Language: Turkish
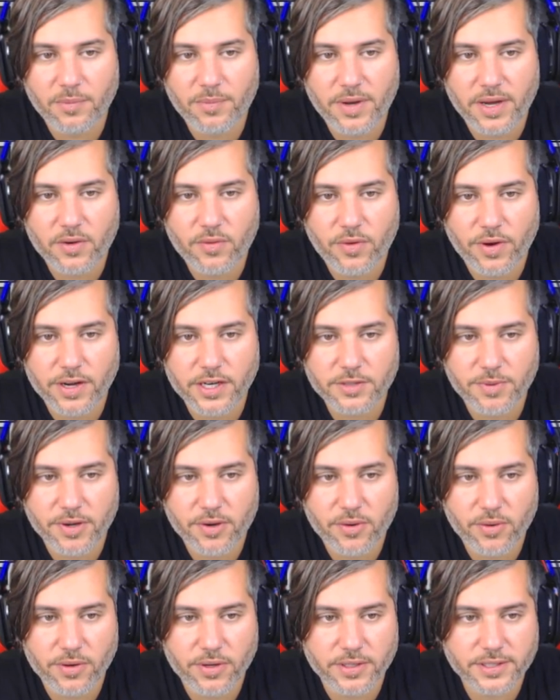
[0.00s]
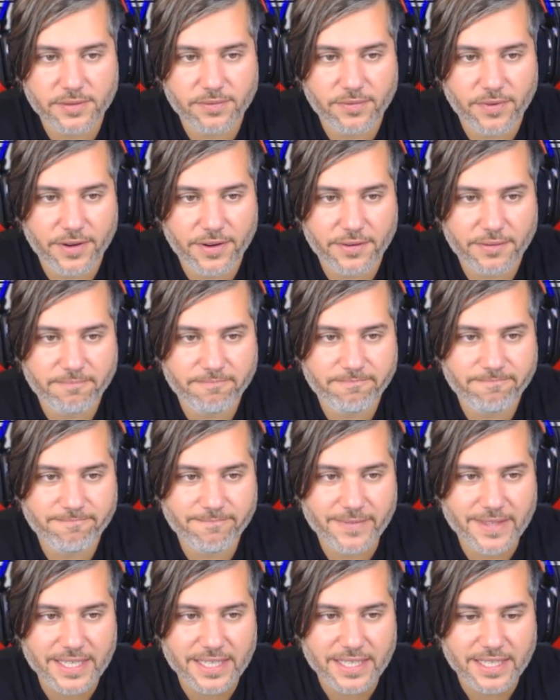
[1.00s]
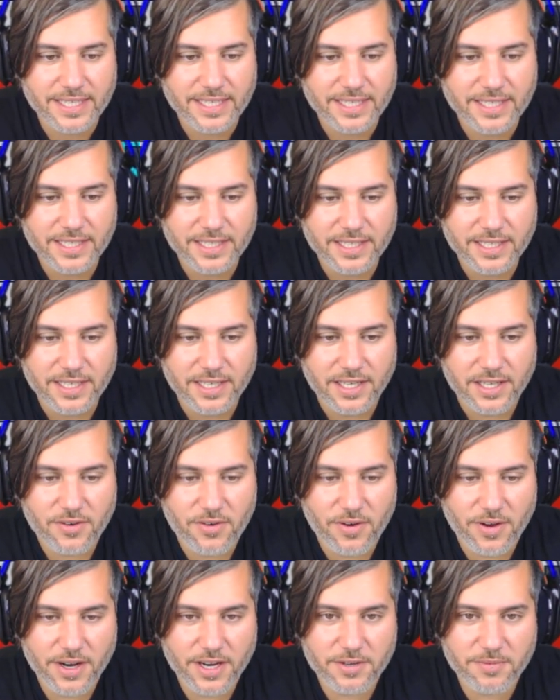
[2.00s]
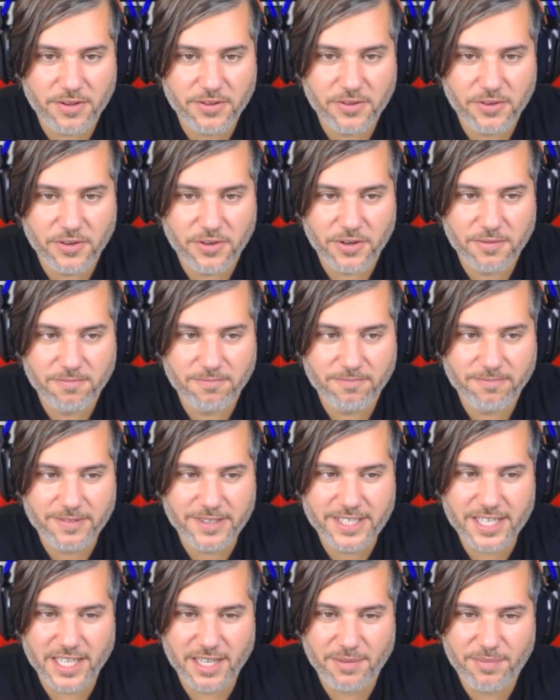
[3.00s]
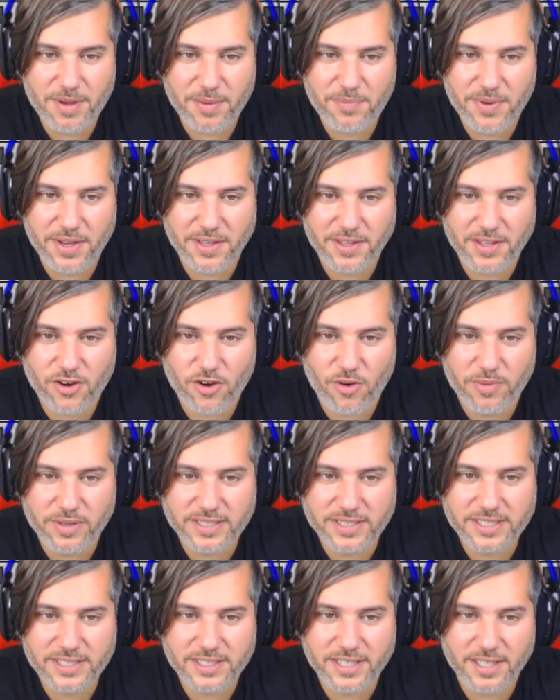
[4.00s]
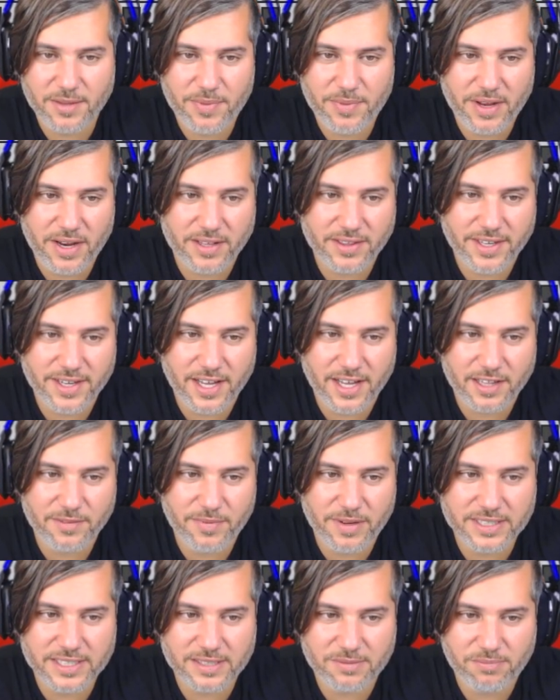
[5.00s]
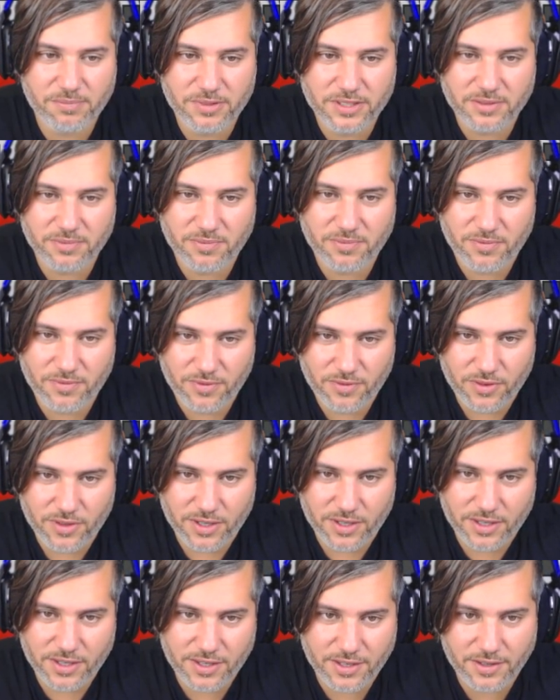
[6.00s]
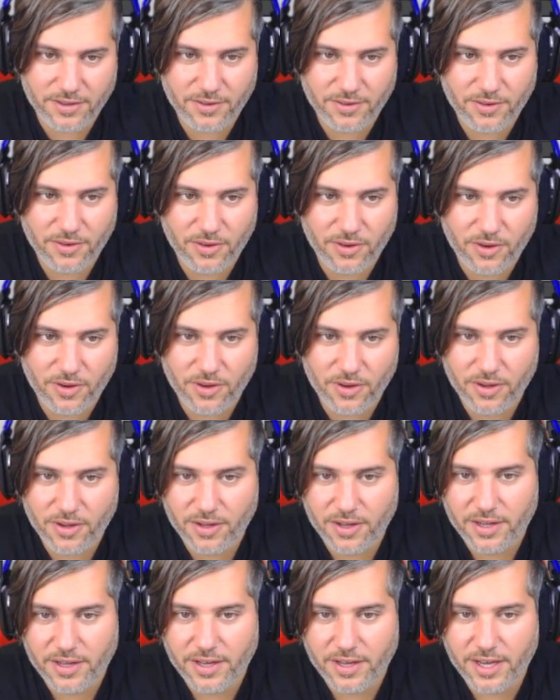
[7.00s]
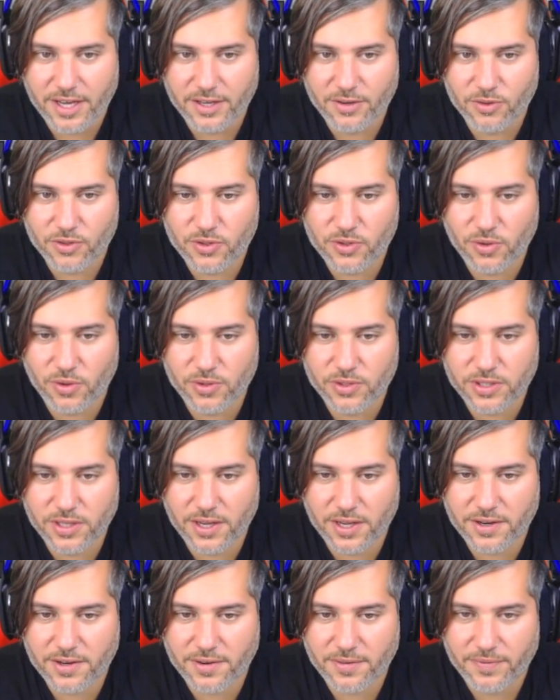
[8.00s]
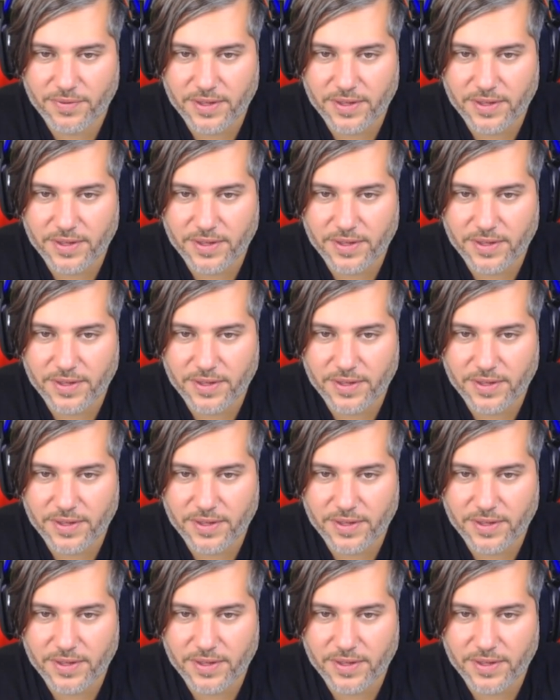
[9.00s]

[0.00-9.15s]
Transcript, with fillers: ben Quaresma'yı koruyasın var. Quaresma diyorum. İnşallah Pepe Gomez ya da Belanda'yı almaz. Bizim e, en güçlü oyuncular.